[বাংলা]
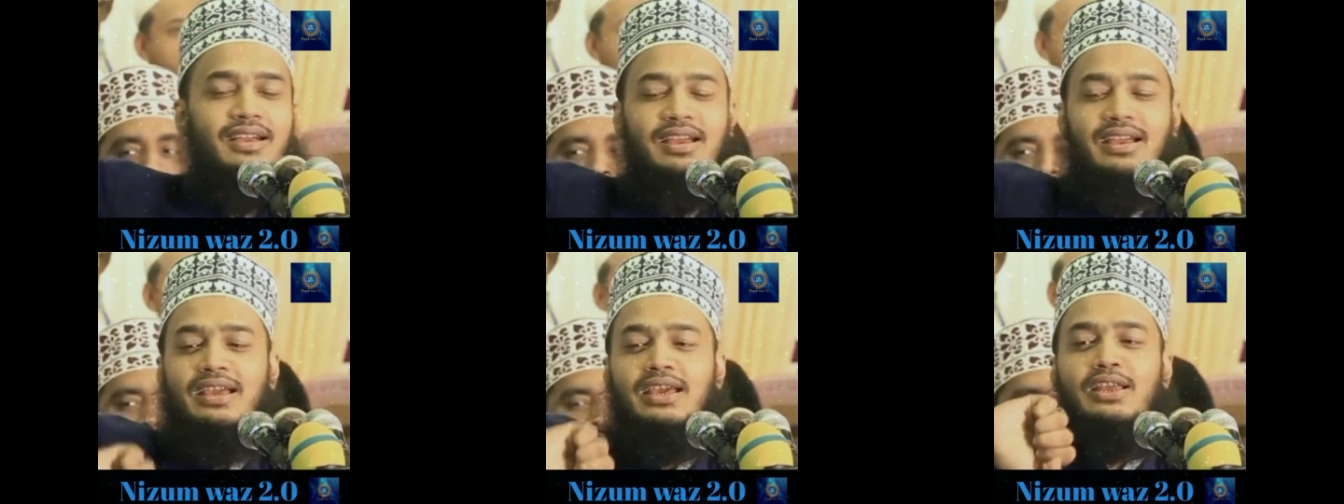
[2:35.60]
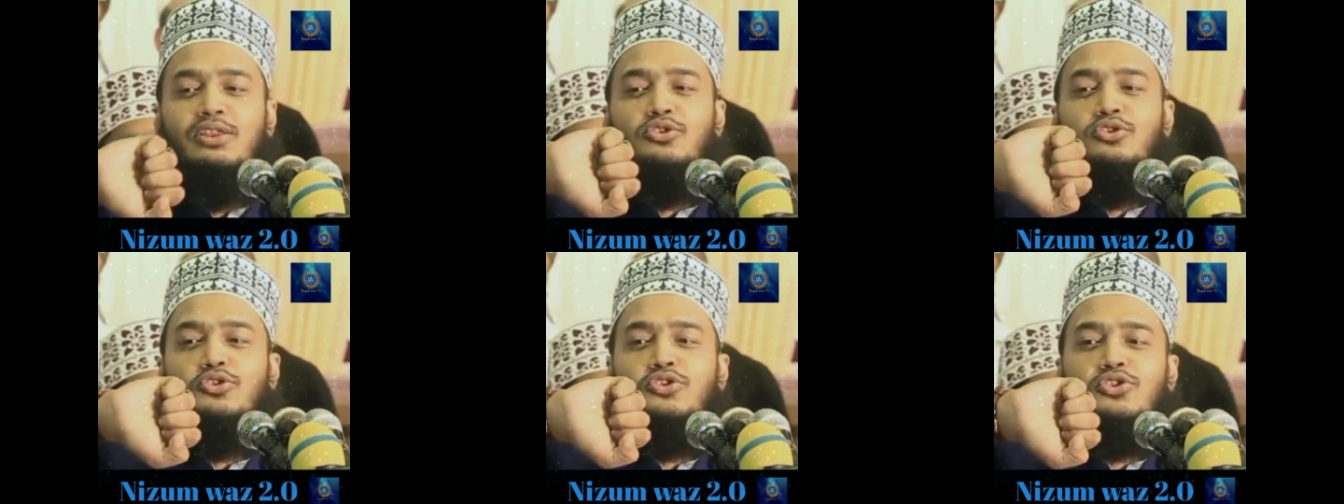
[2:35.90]

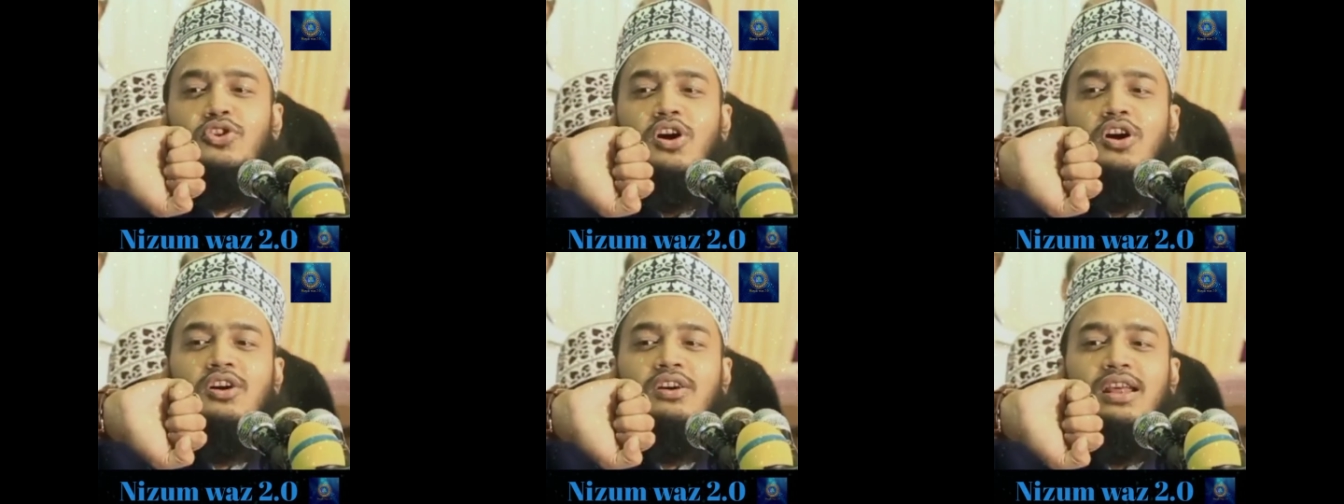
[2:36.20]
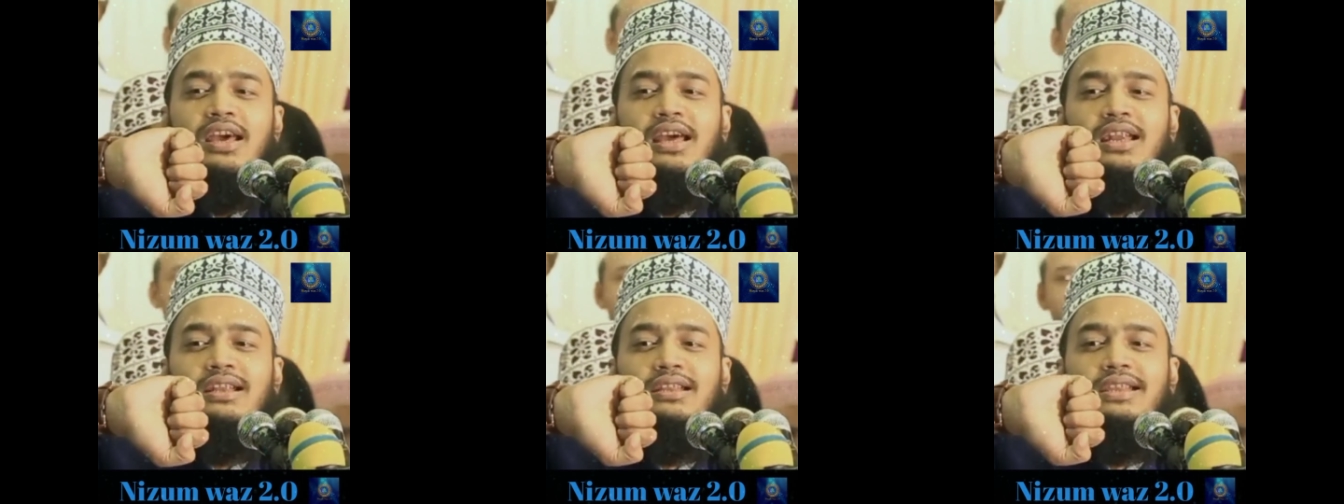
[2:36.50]
কিন্তু
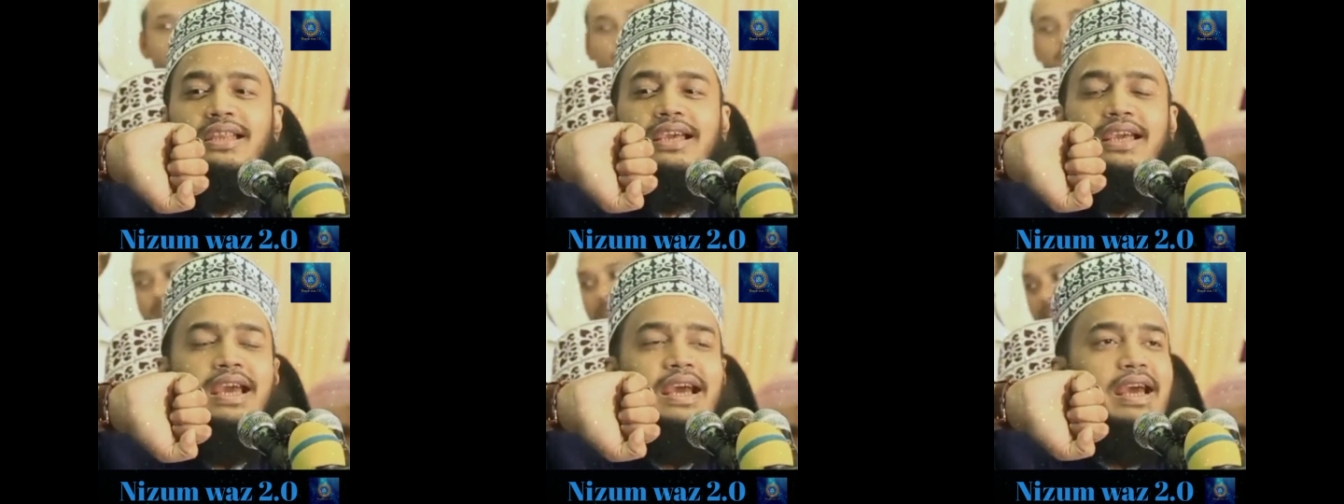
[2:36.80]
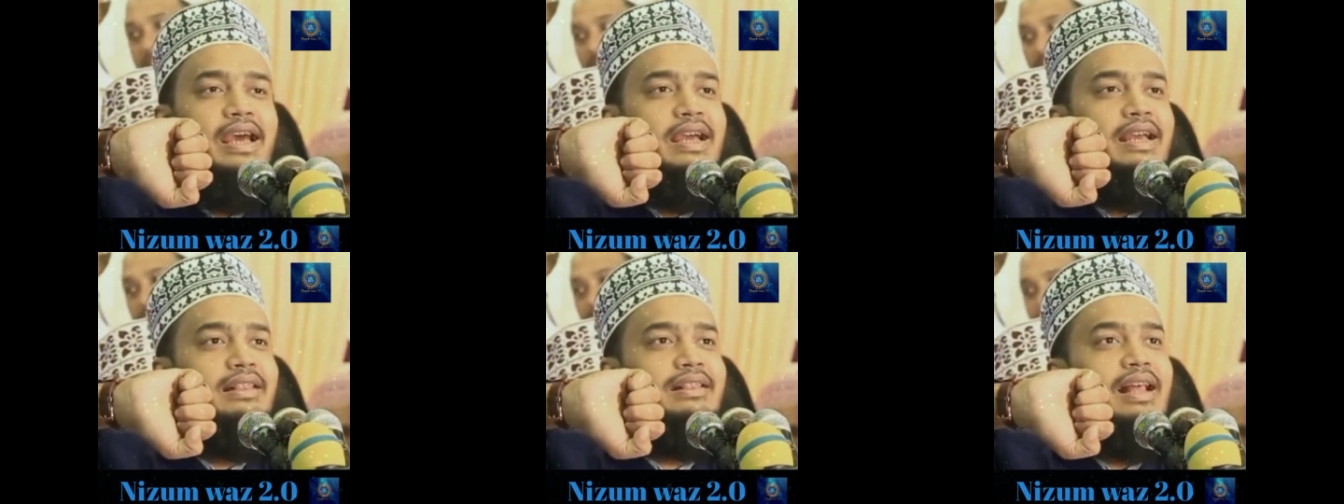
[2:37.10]
শহরের দিকে
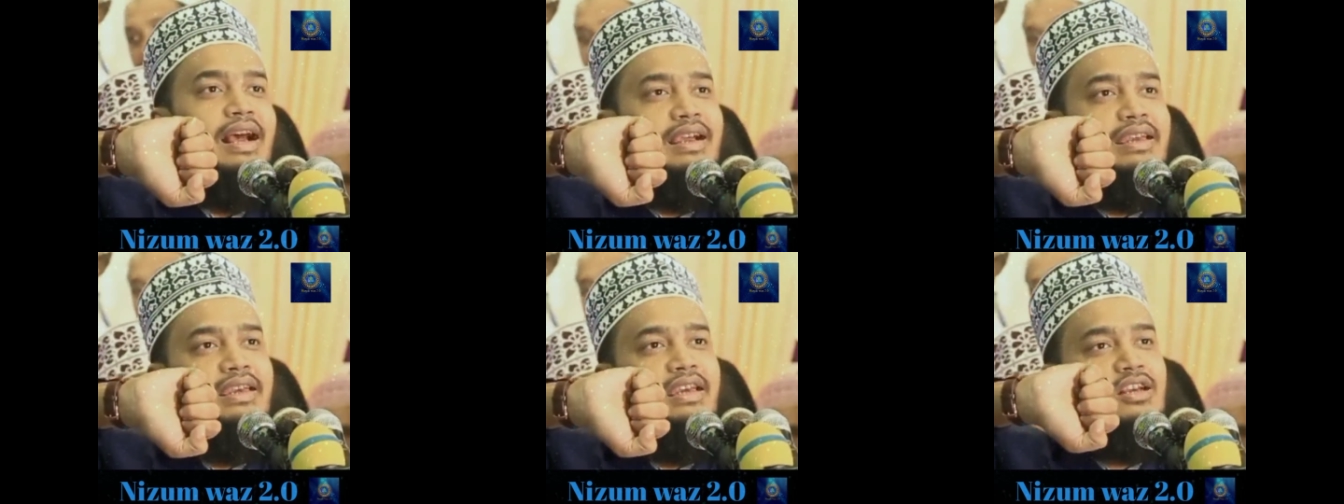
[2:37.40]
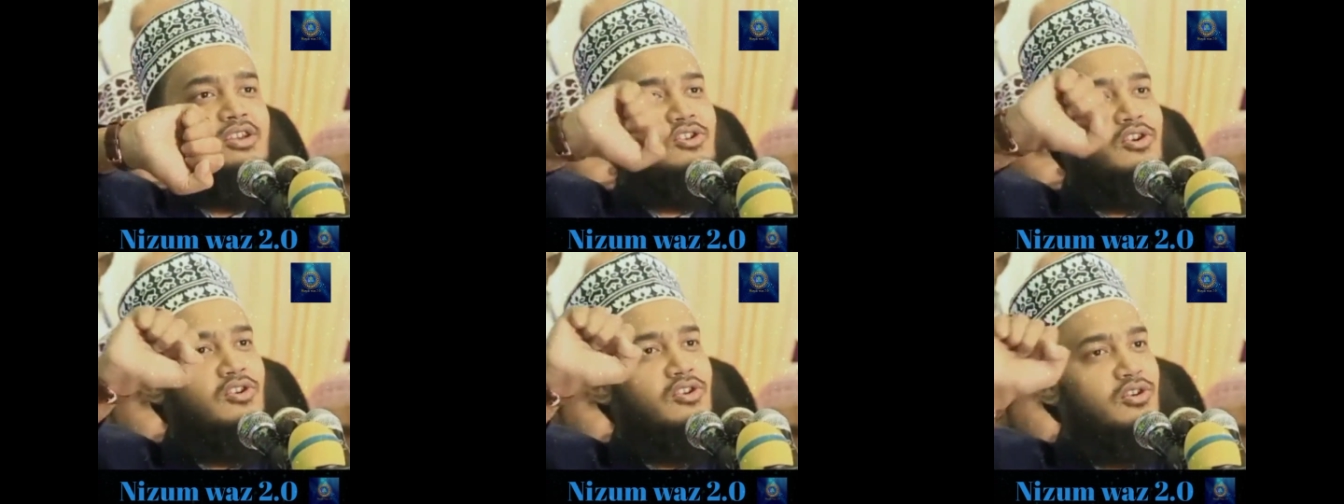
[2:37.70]
তাকিয়ে
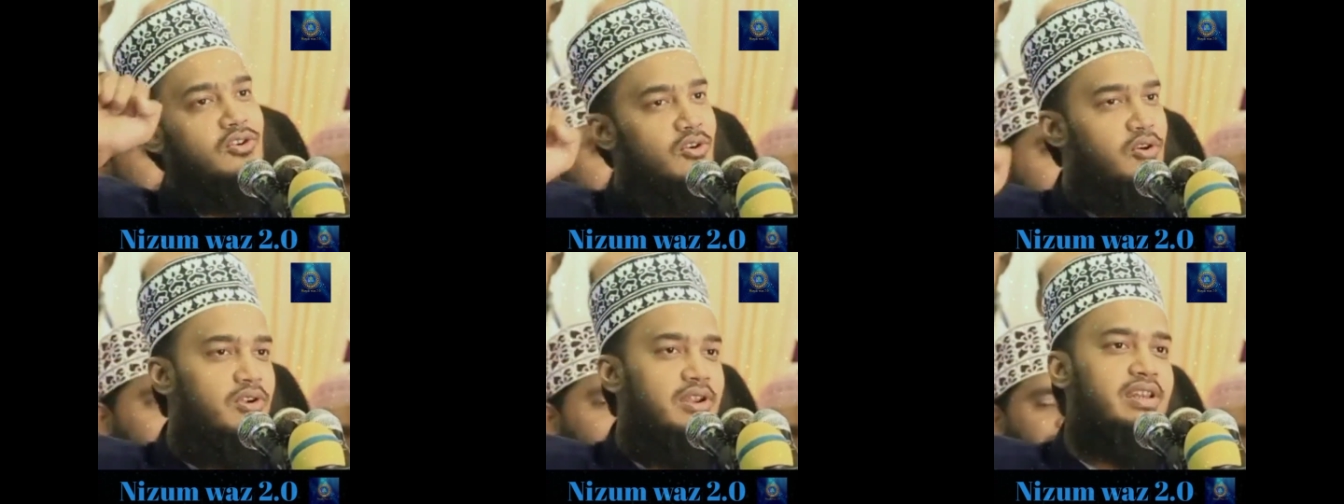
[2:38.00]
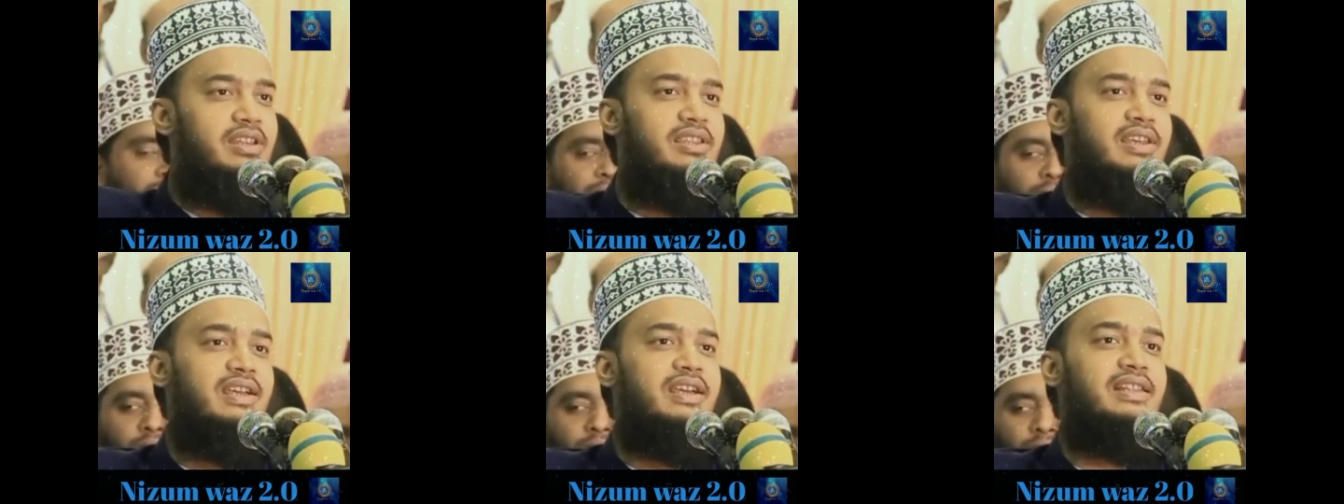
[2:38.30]
যখন
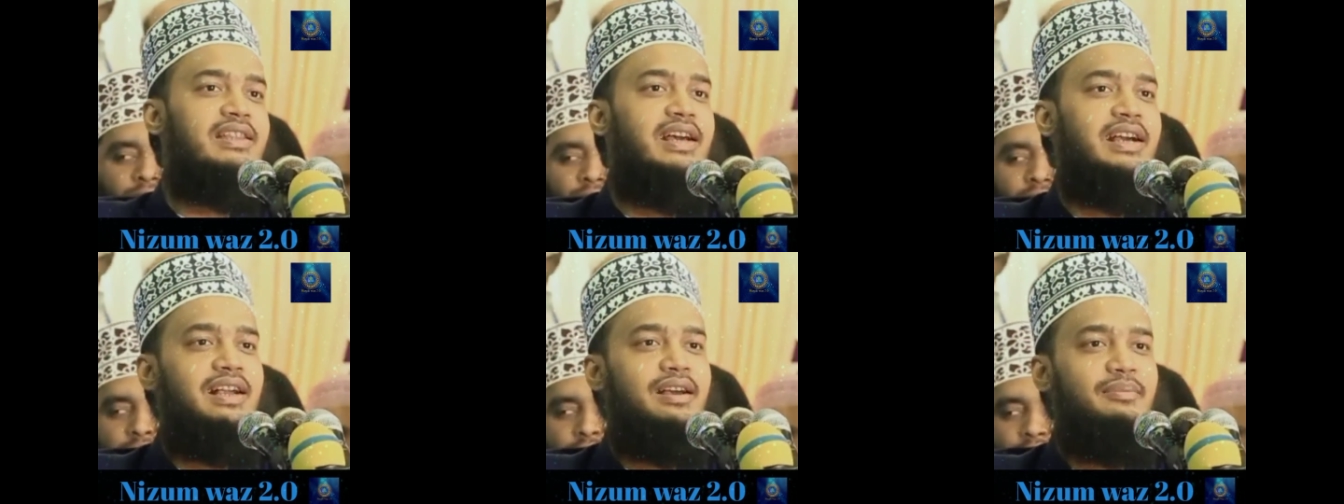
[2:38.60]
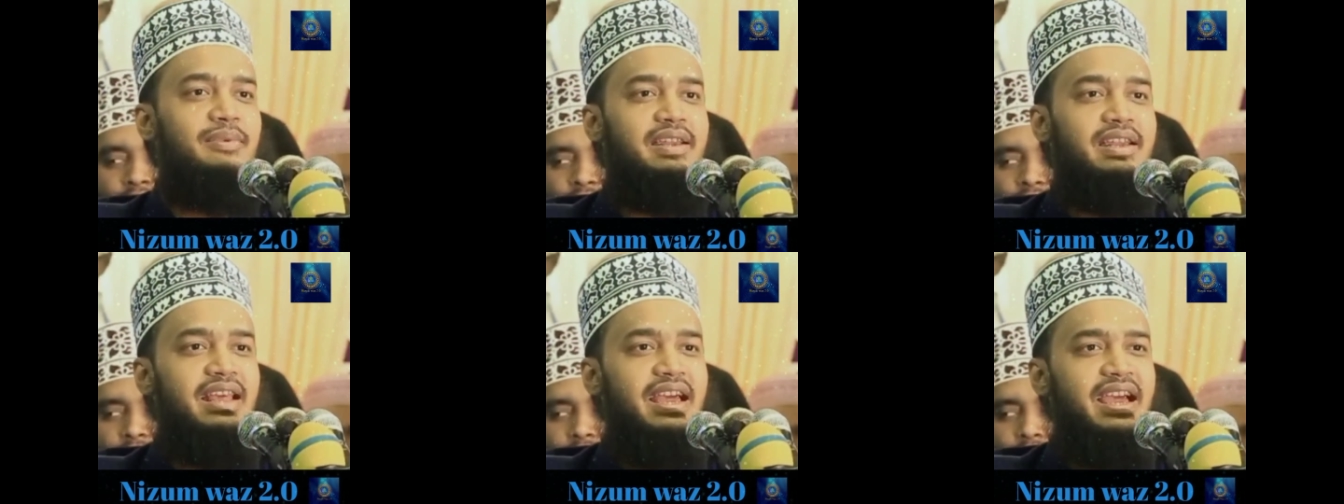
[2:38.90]
ঘড়ির দিকে
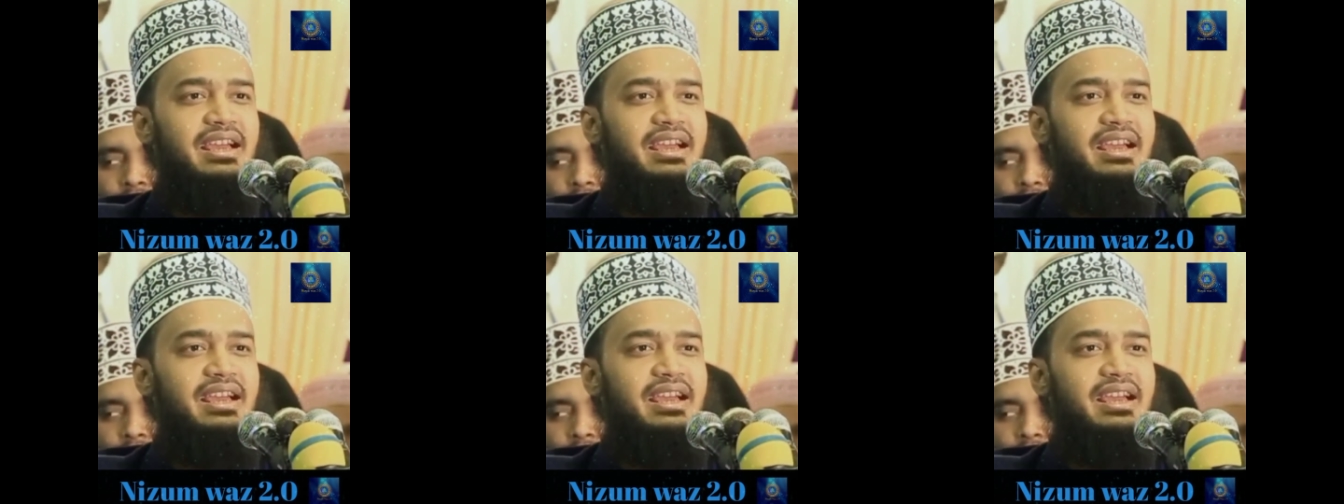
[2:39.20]
তাকাবেন